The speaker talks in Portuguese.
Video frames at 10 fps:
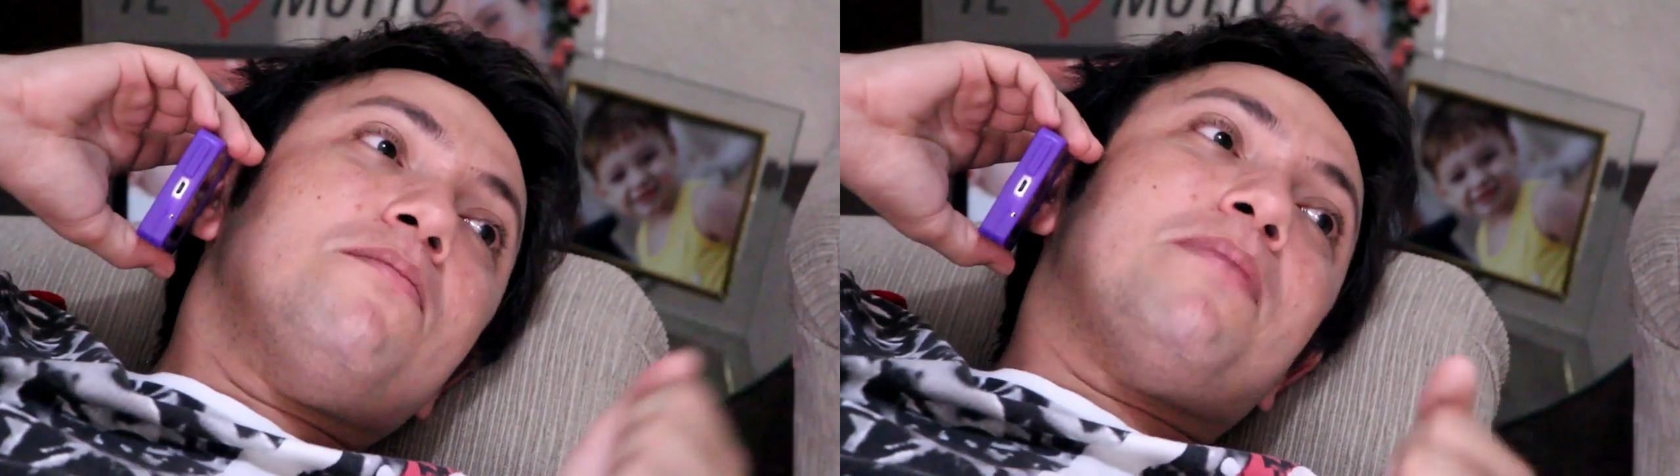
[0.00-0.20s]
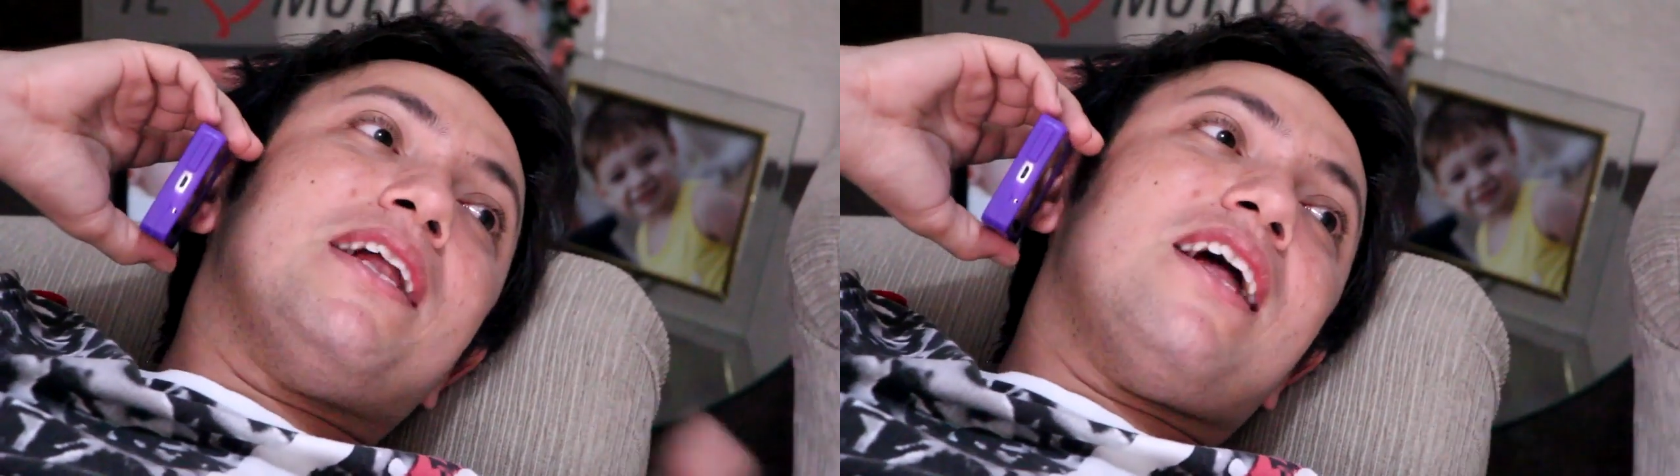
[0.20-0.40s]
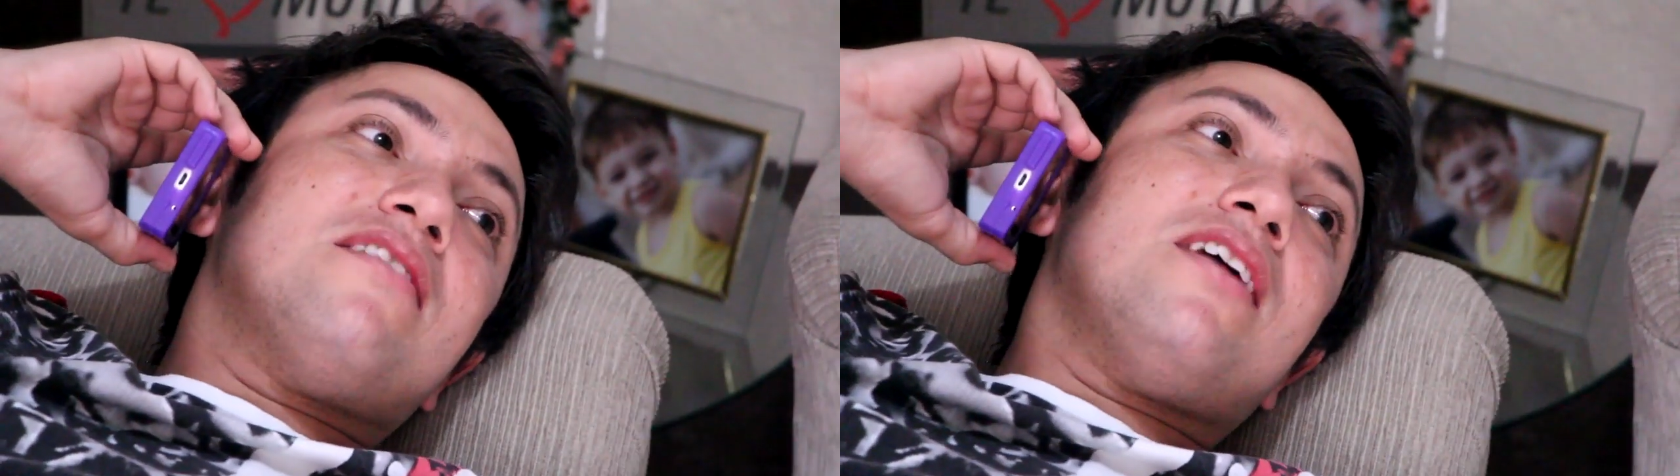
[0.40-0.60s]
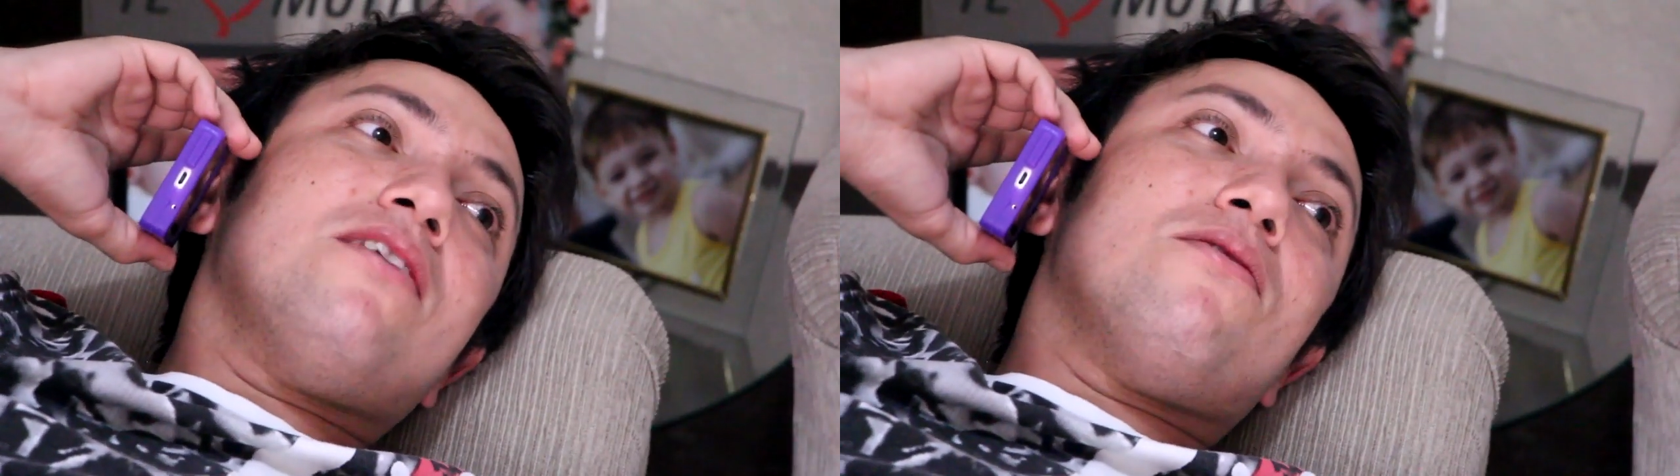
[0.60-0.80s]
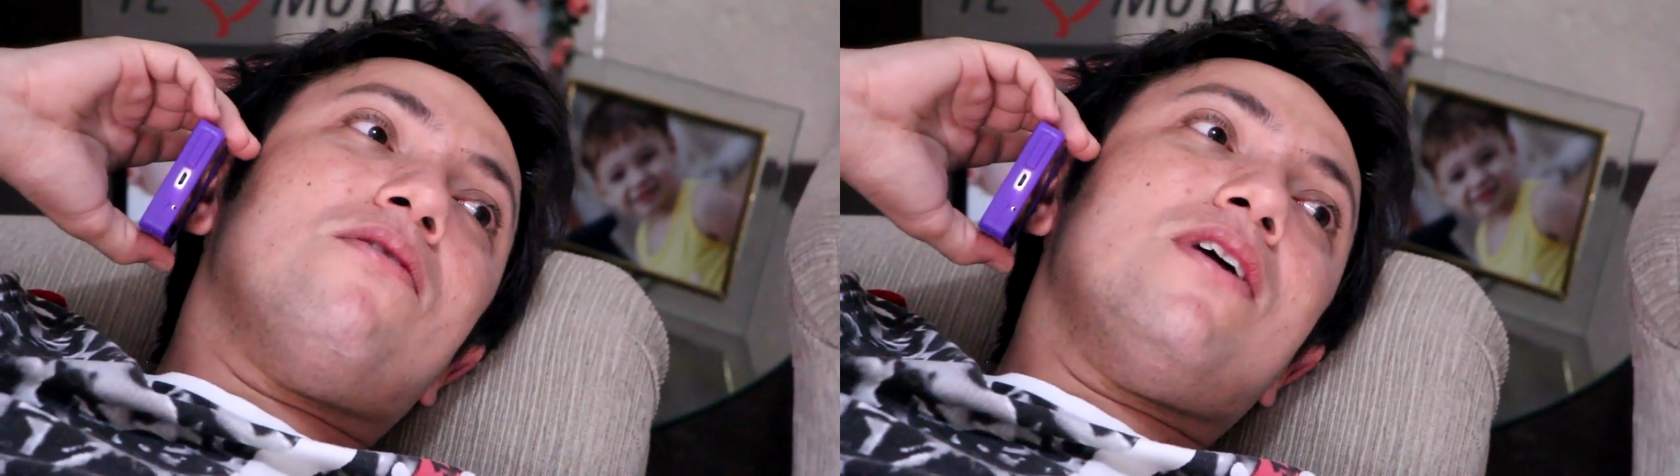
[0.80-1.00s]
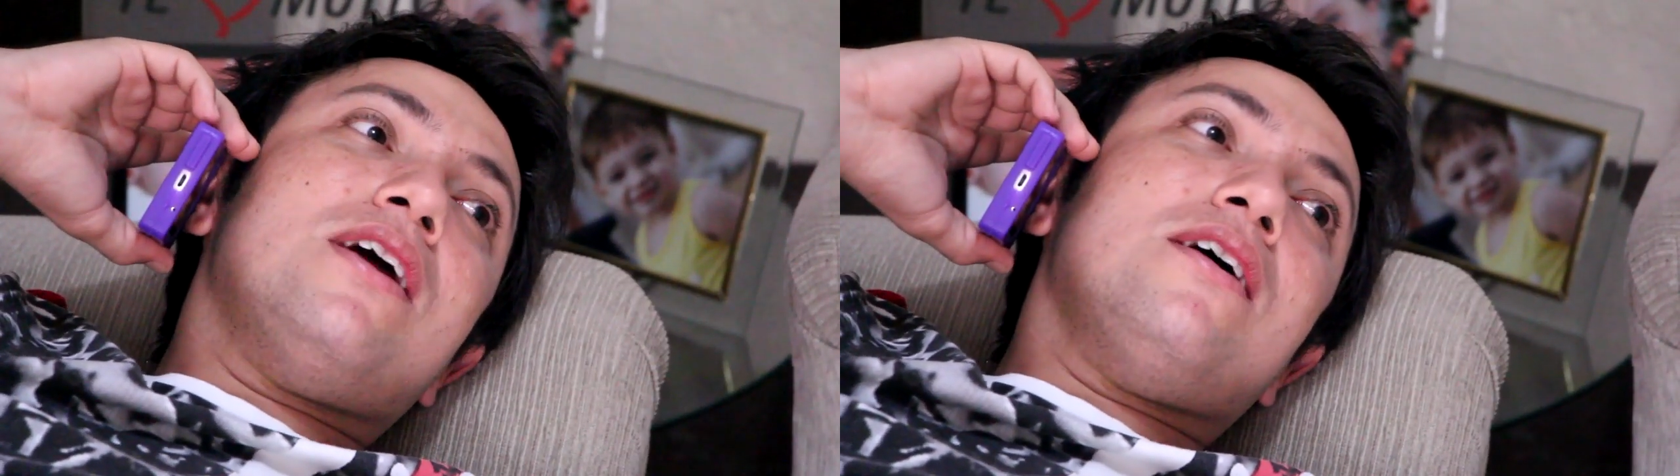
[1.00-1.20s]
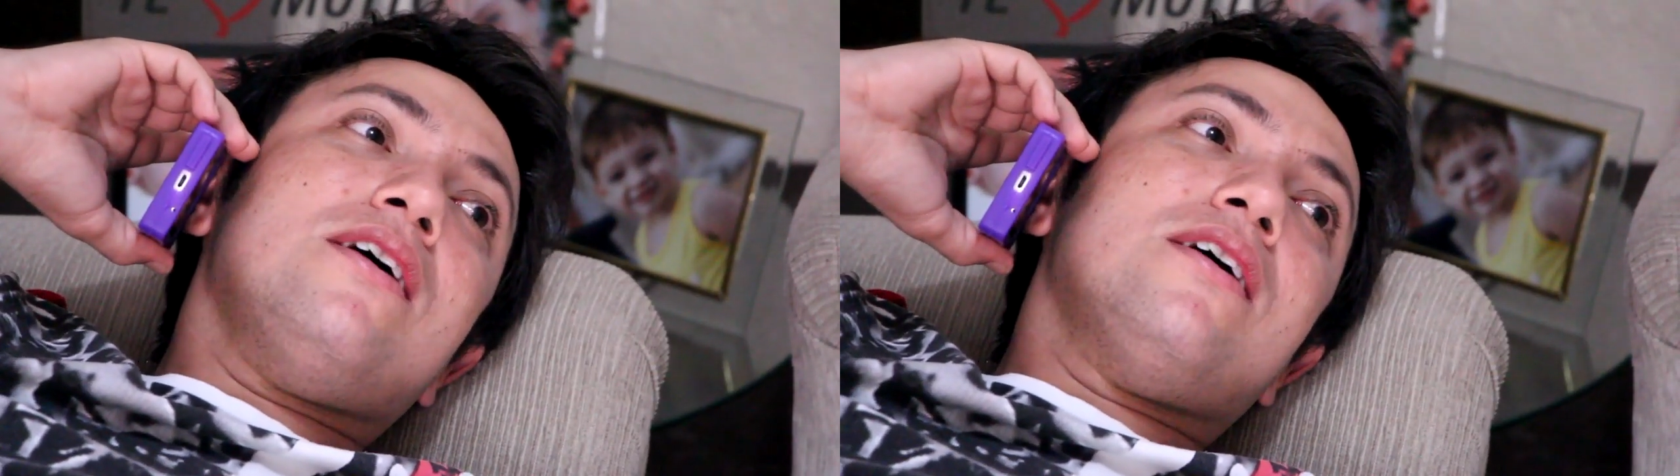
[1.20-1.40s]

um pedaço agora.